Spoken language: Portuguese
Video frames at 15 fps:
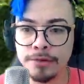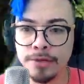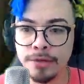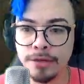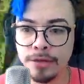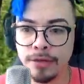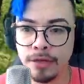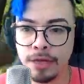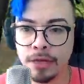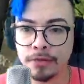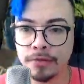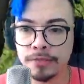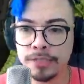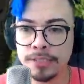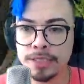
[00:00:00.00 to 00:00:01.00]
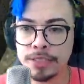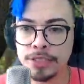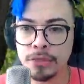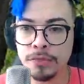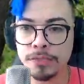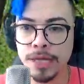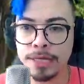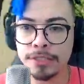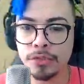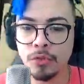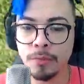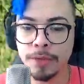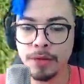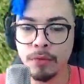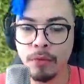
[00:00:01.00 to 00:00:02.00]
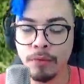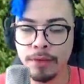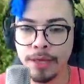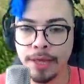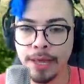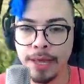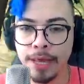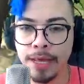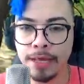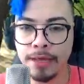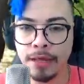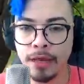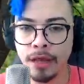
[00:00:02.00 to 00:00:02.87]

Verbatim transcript: né? Eu não sei se a gente consegue descobrir com alguém,